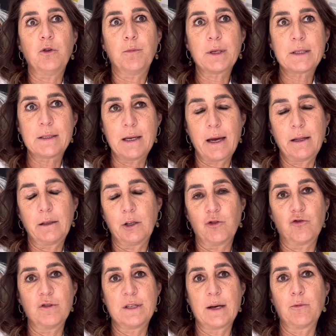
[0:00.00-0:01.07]
pazienti e
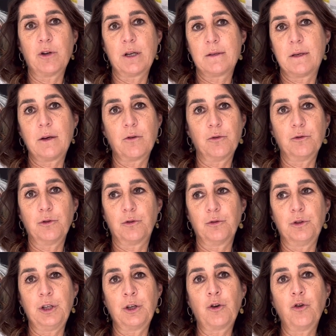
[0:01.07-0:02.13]
ci siamo resi conto
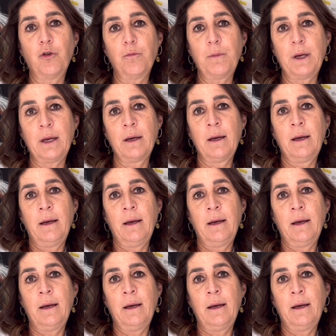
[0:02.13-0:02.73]
di come,